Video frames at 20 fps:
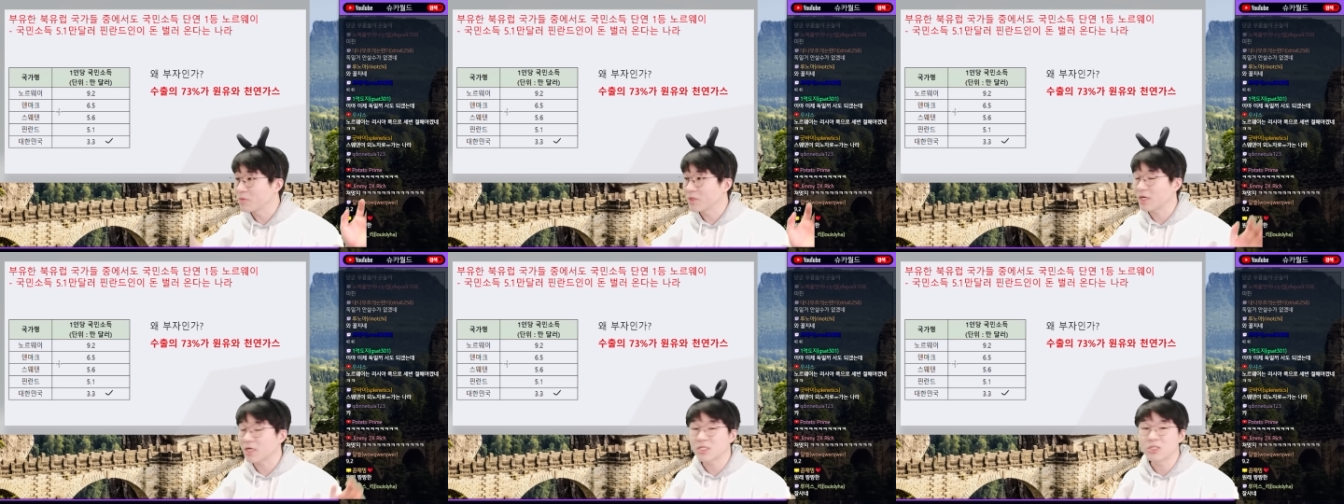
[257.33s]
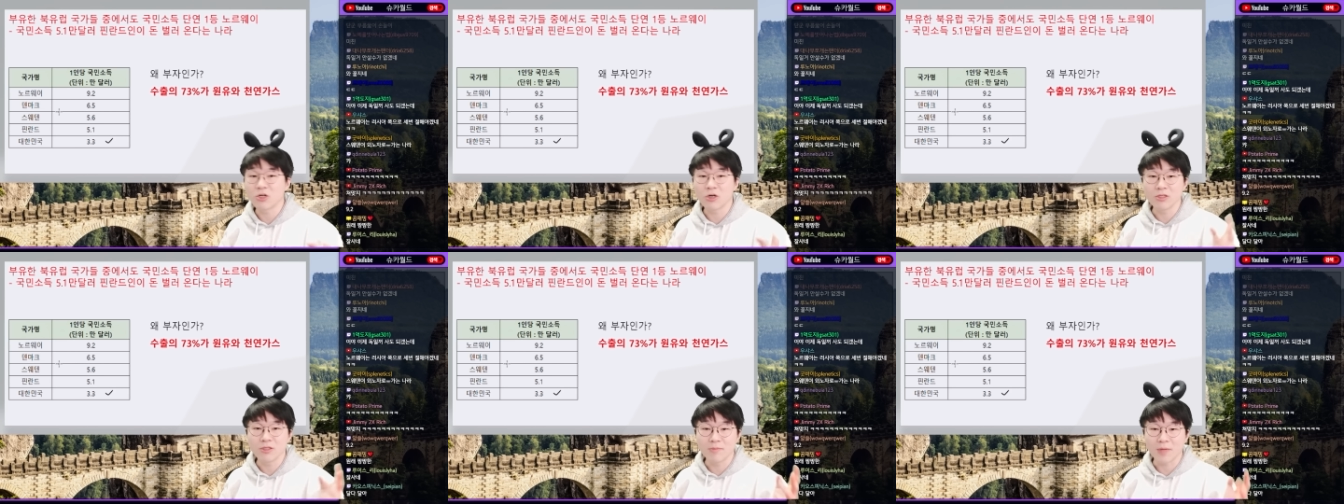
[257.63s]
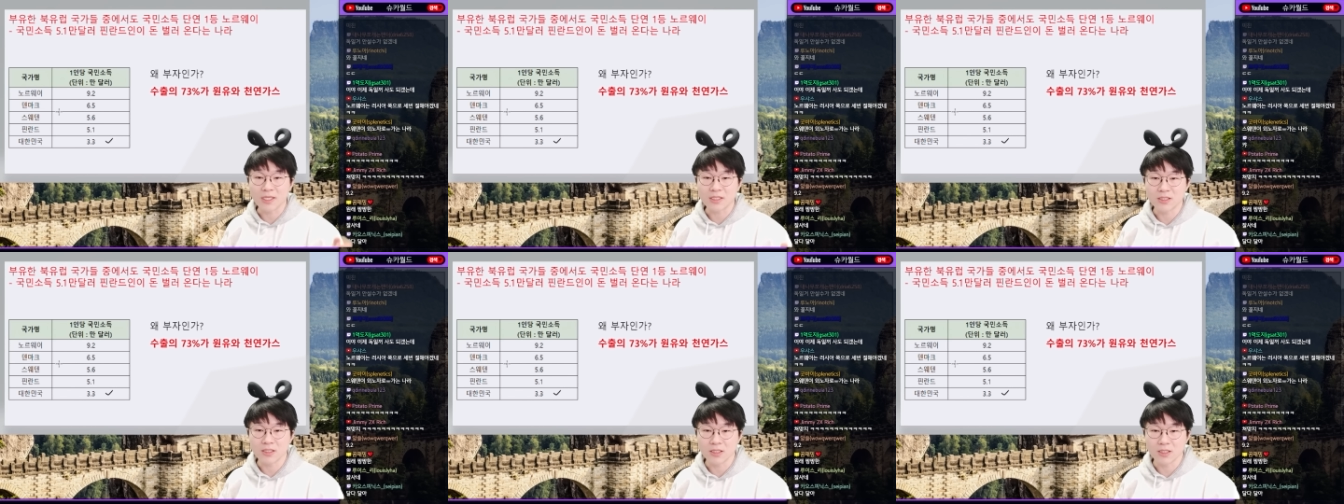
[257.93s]
야, 그거는
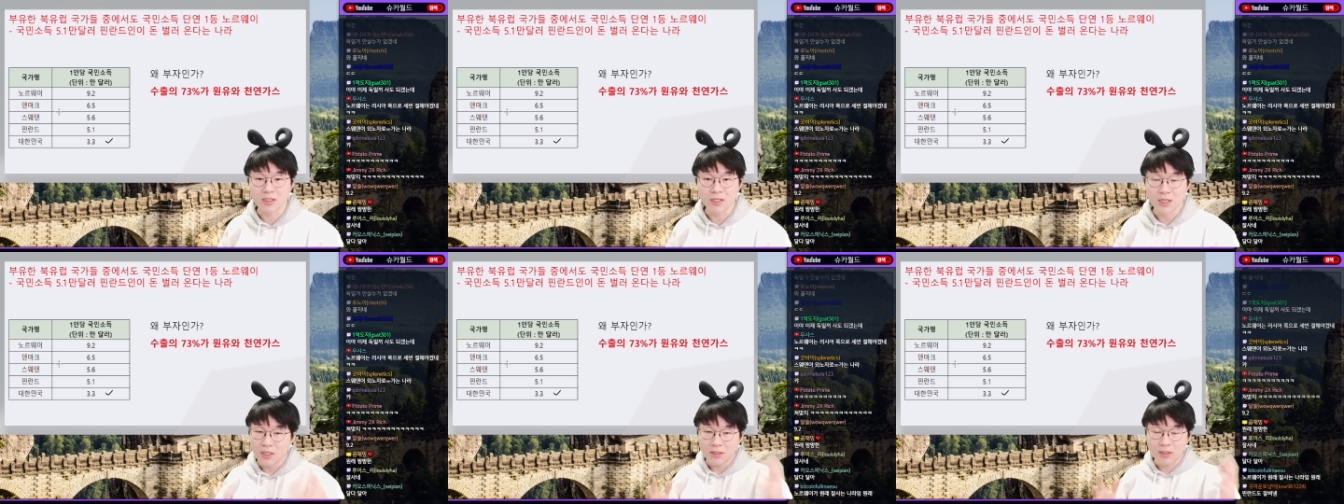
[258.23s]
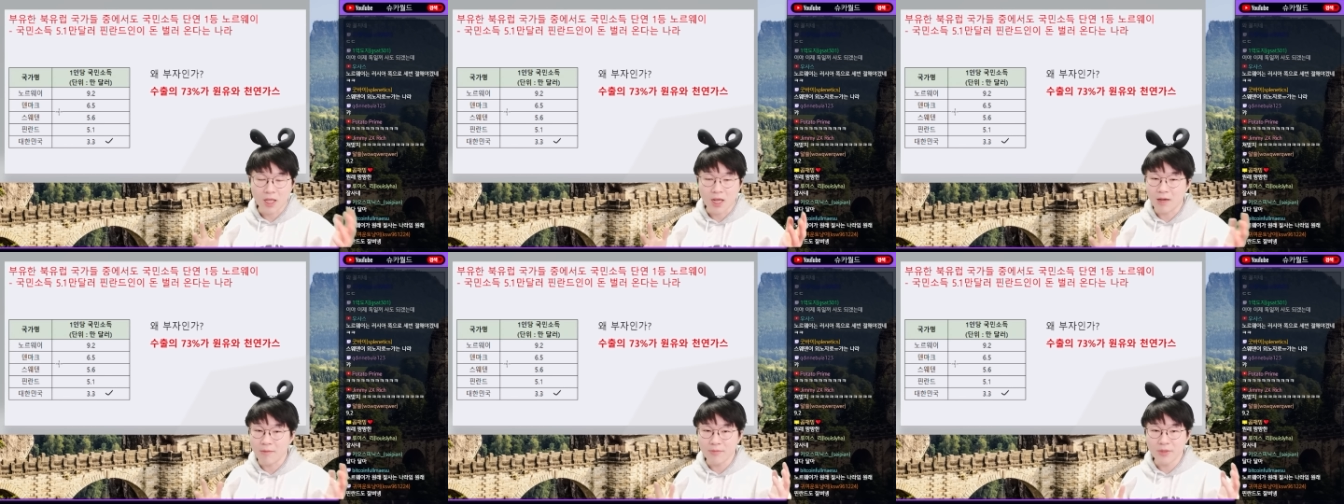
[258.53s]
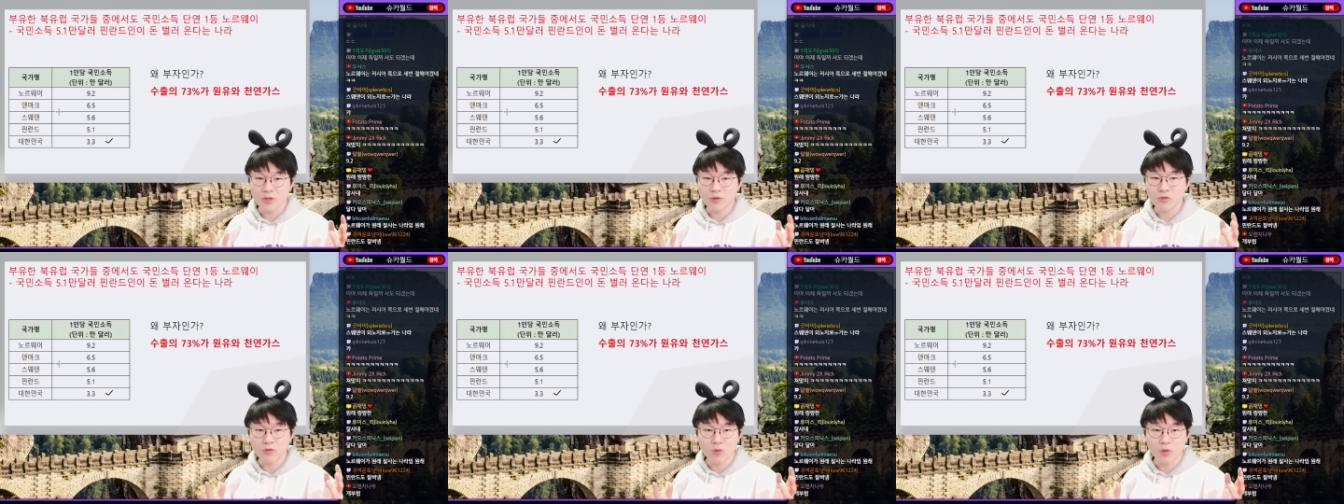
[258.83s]
마치
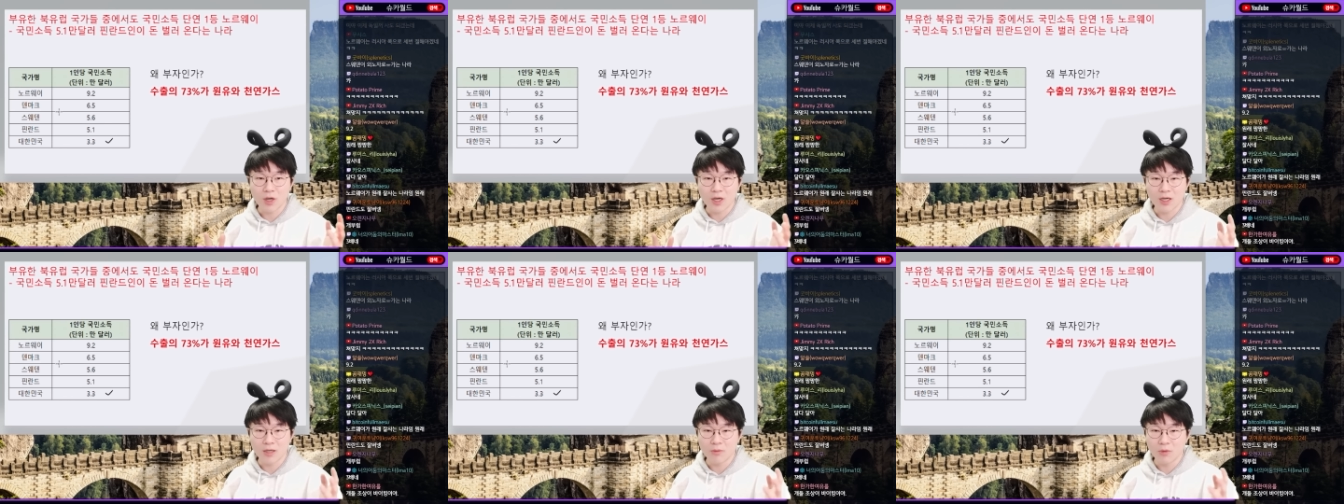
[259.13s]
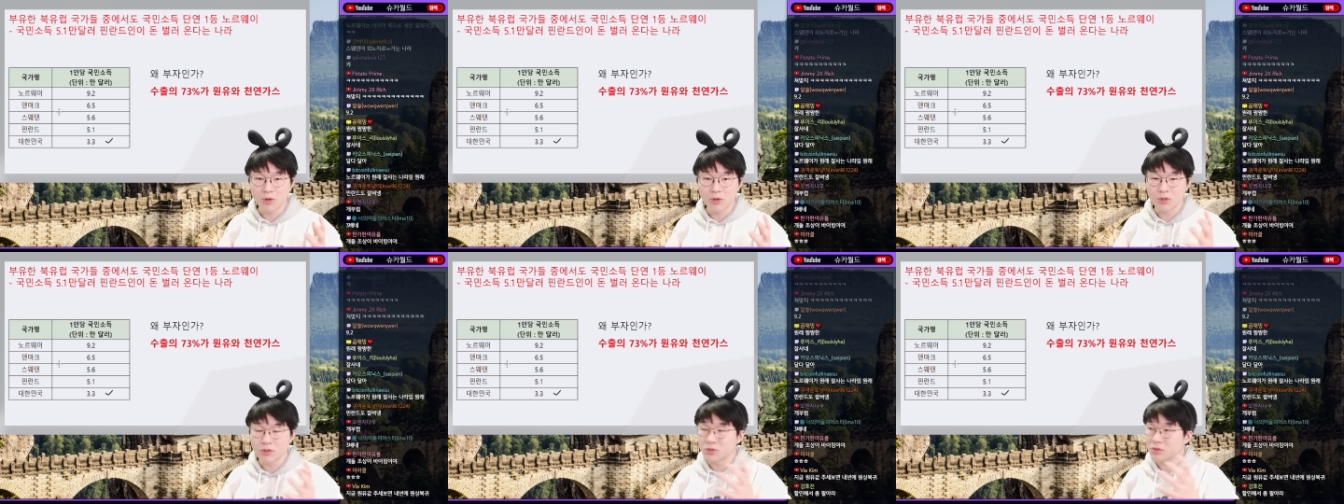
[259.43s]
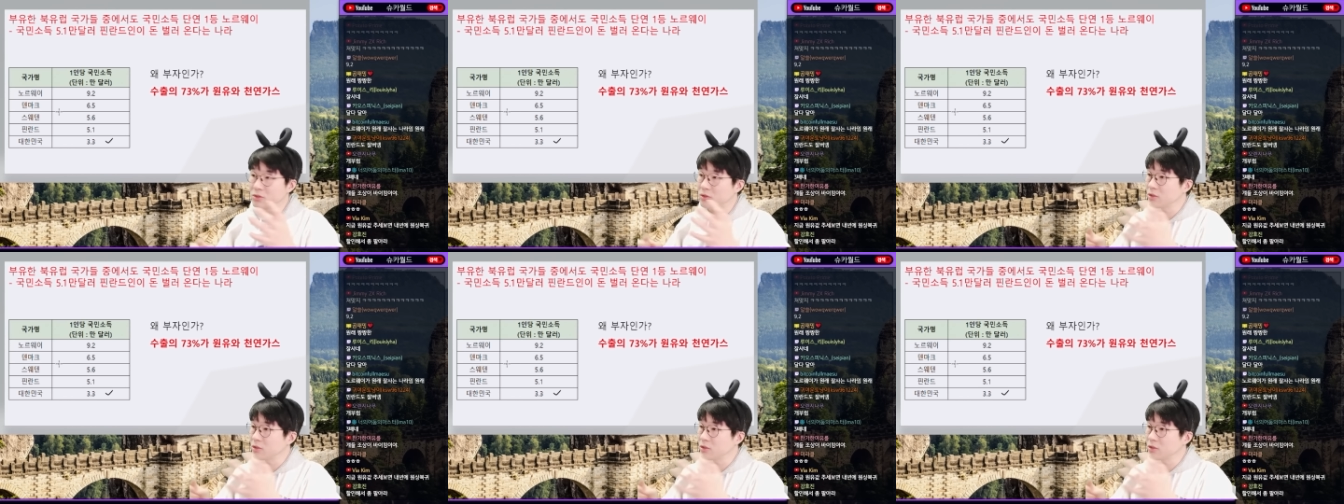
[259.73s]
대한민국과 뭐